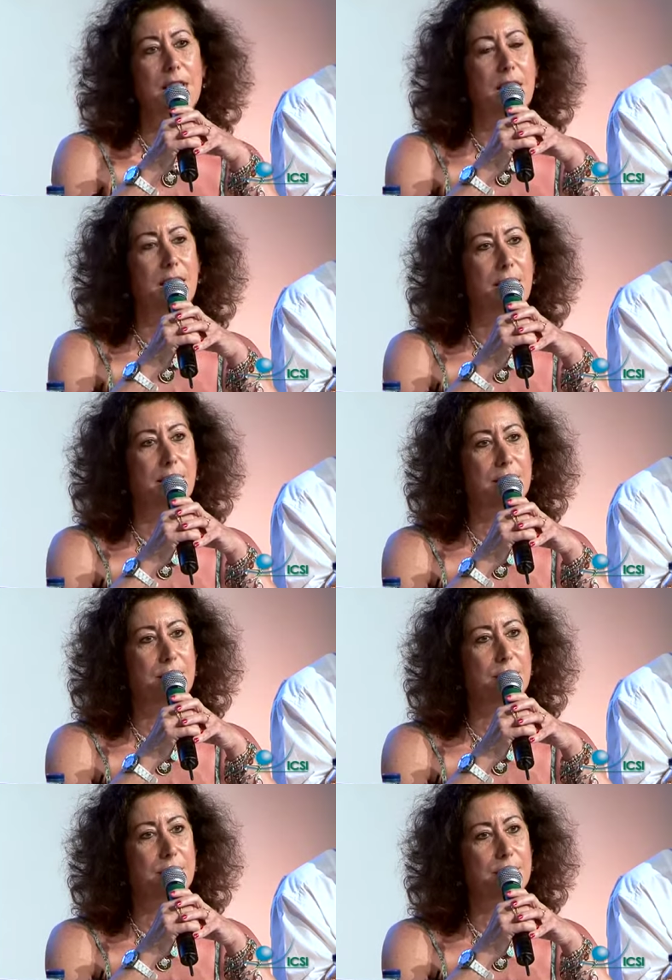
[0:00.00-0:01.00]
euh,
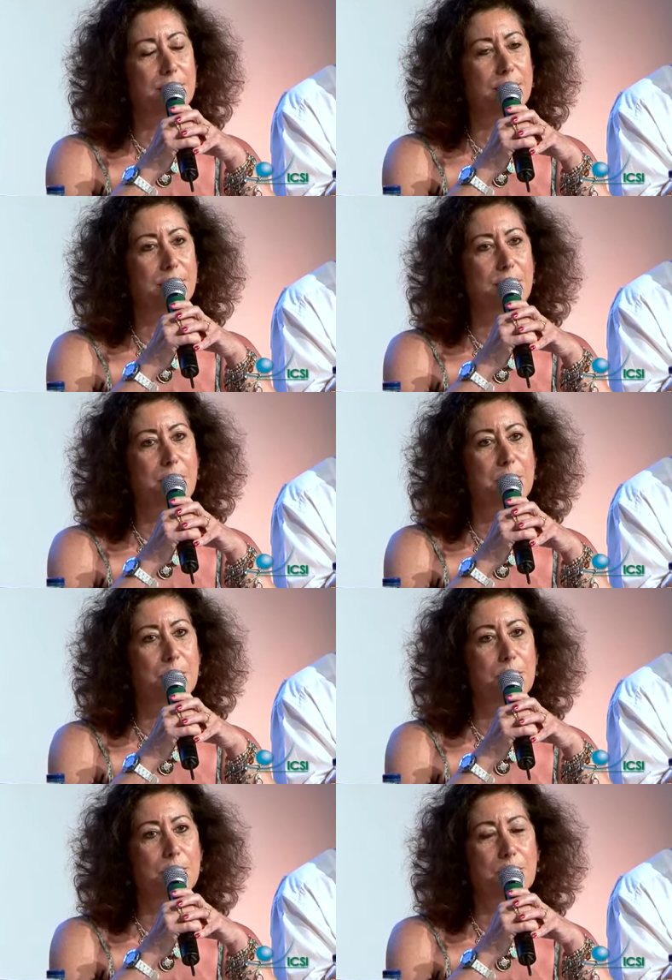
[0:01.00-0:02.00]
sont
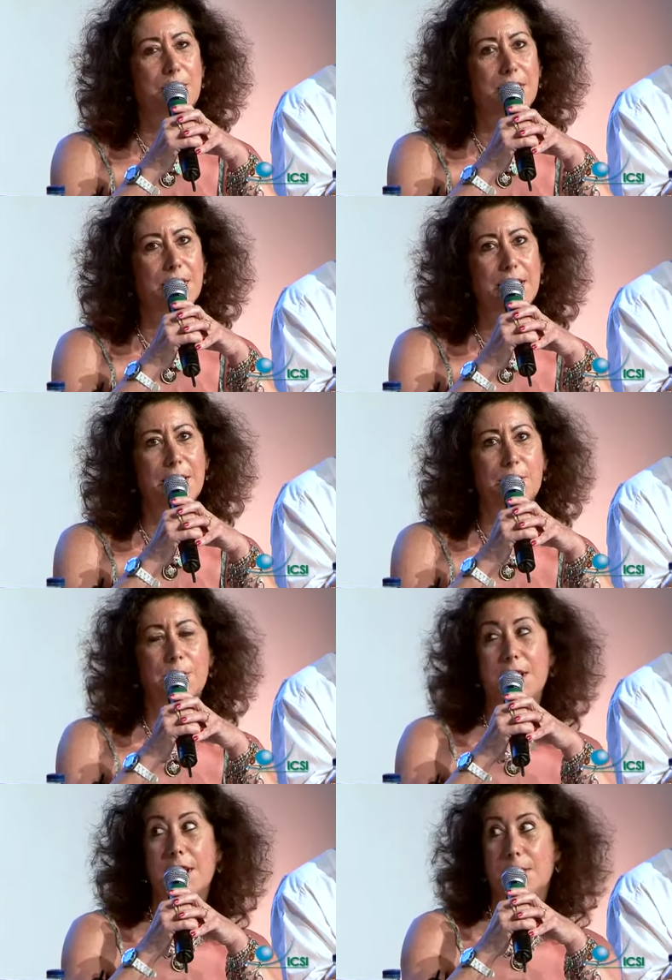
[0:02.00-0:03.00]
rapidement considérés comme
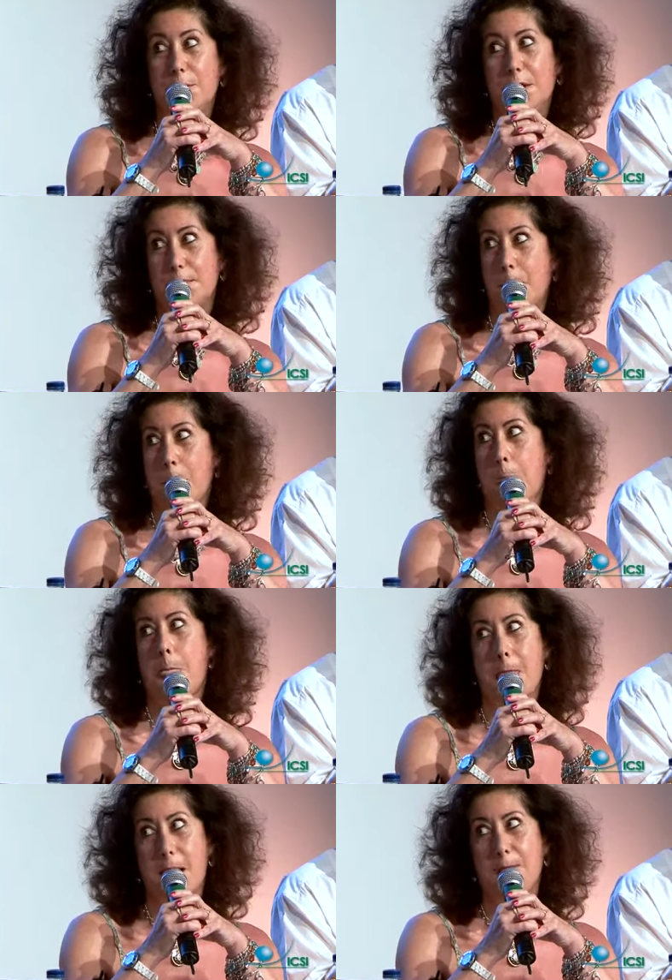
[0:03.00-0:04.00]
des ennemis
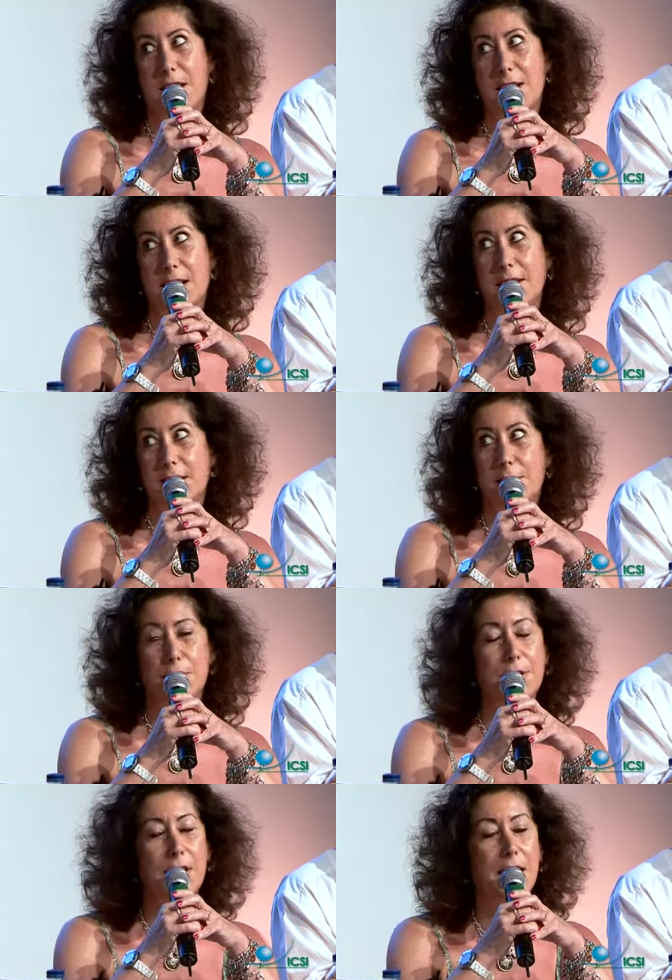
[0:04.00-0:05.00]
par certains
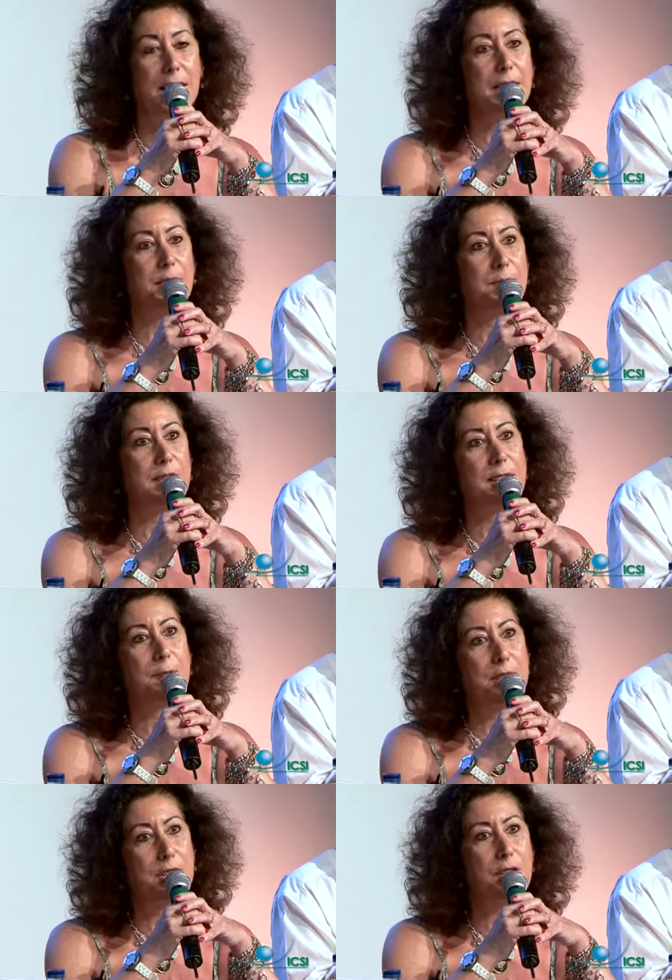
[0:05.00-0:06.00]
autres salariés, comme des
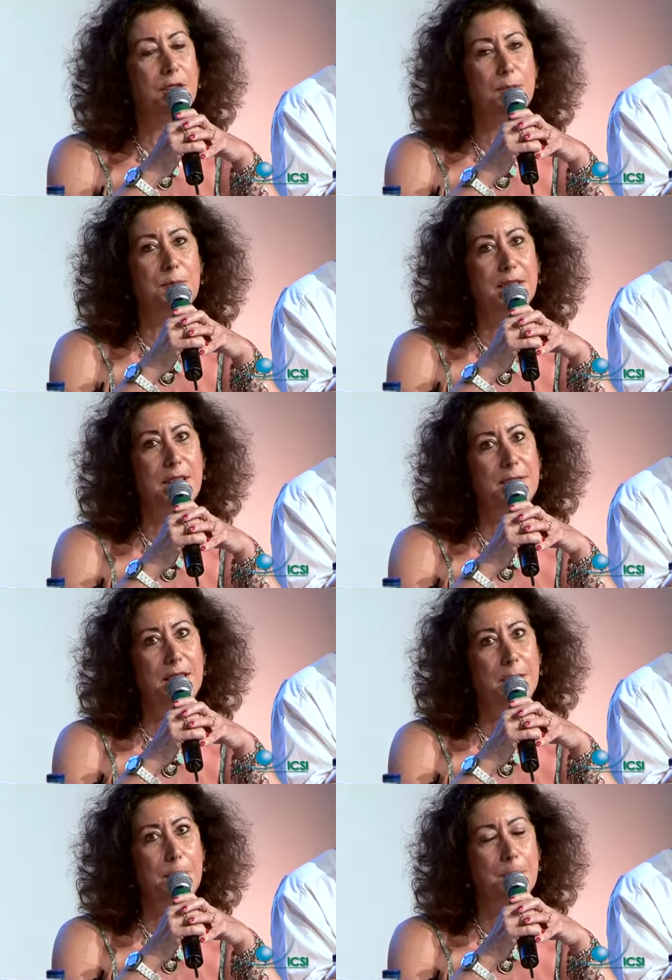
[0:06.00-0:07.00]
empêcheurs de bien
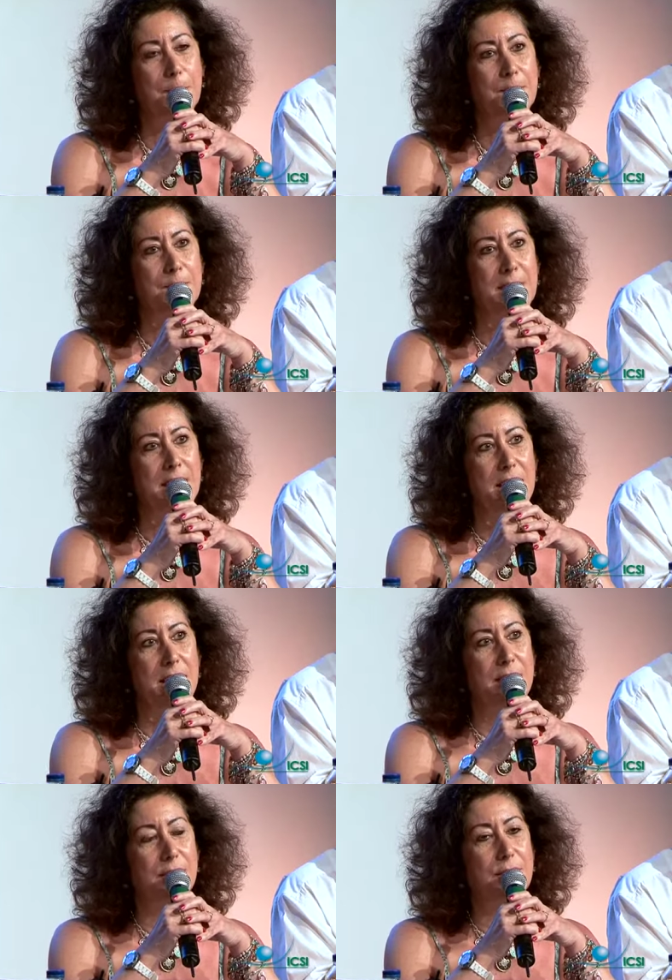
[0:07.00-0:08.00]
travailler.
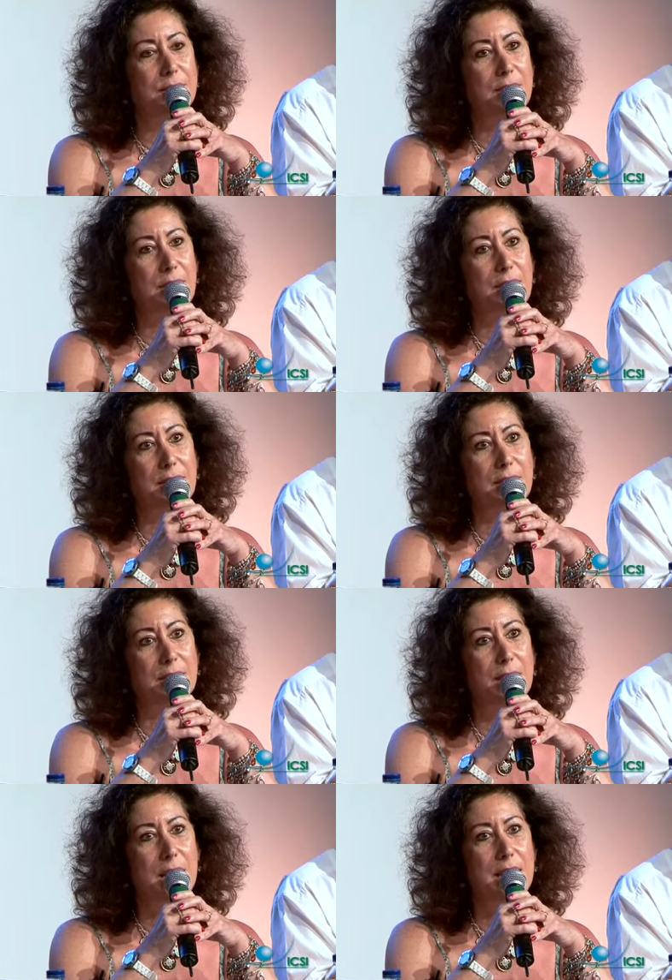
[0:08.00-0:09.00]
Donc
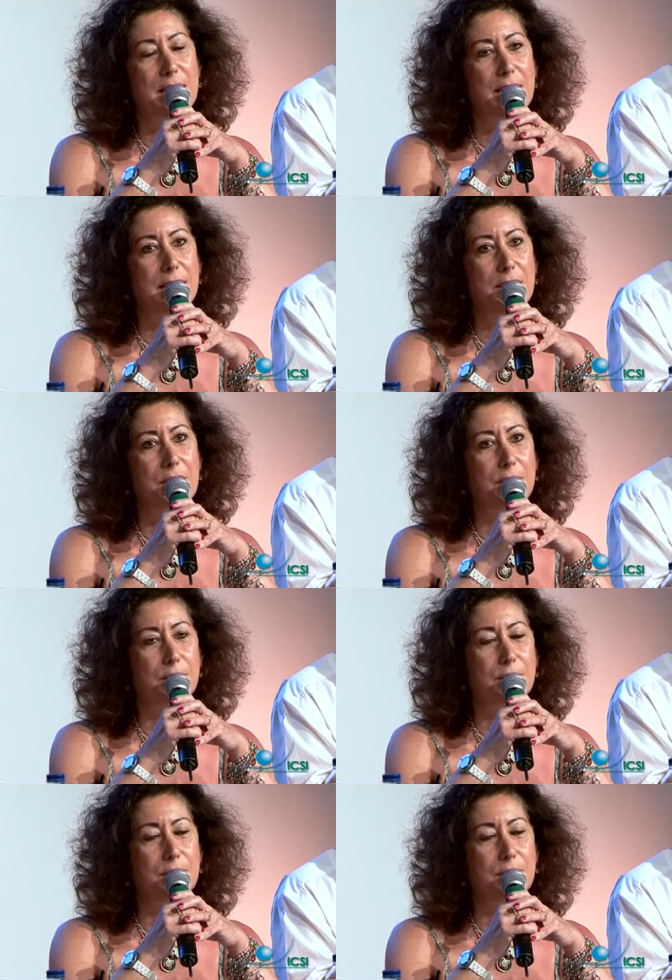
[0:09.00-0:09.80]
voilà, c'est déjà